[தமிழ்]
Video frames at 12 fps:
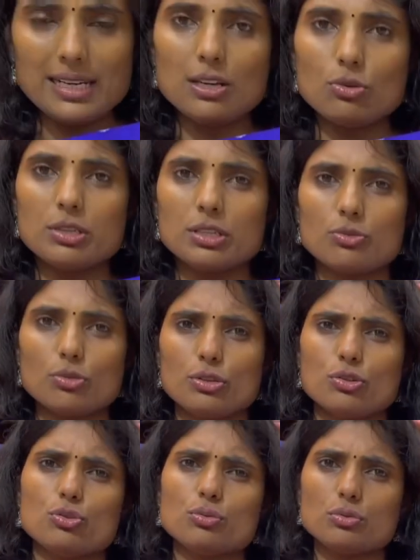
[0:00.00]
நல்ல ஒரு ஒரு
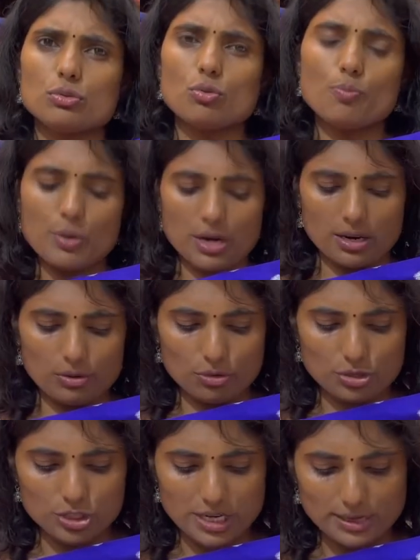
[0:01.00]
சூப்பரான
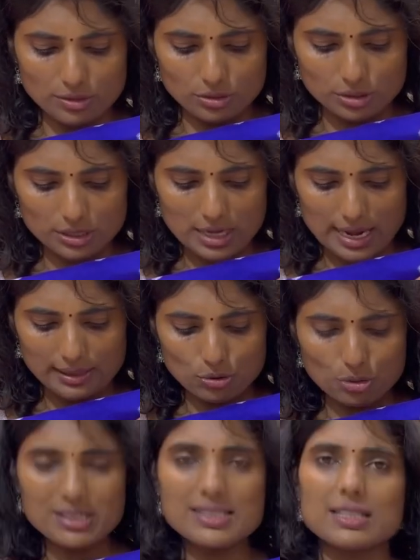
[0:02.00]
ஒரு ஷேட் கொடுத்துருக்கு
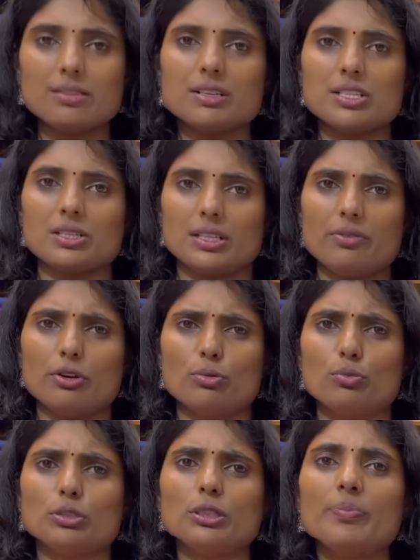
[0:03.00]
அதோட சில்வர் ஜரி
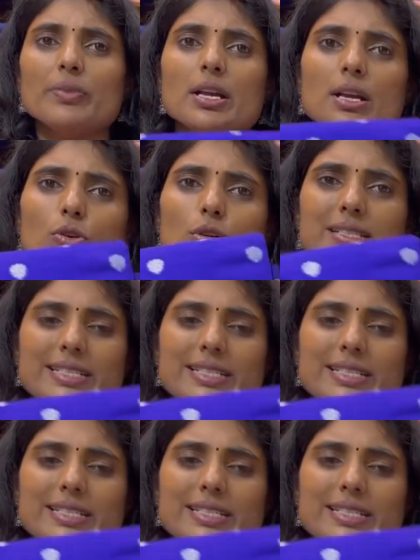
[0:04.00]
வரும்போது ஒரு